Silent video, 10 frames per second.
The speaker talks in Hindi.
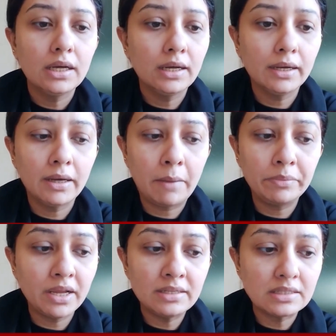
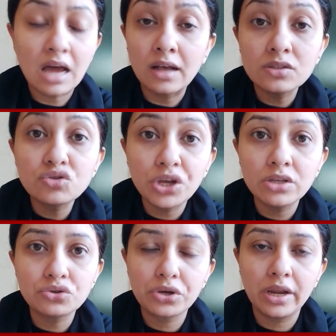अपना इंस्टांस
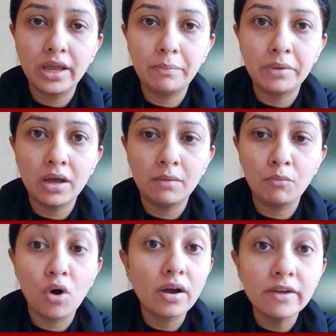चेंज करे अपना
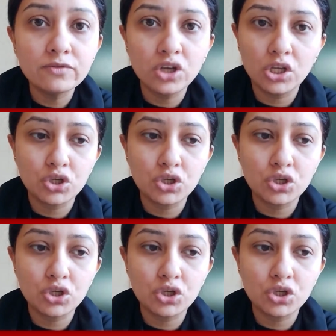मौक़ चेंज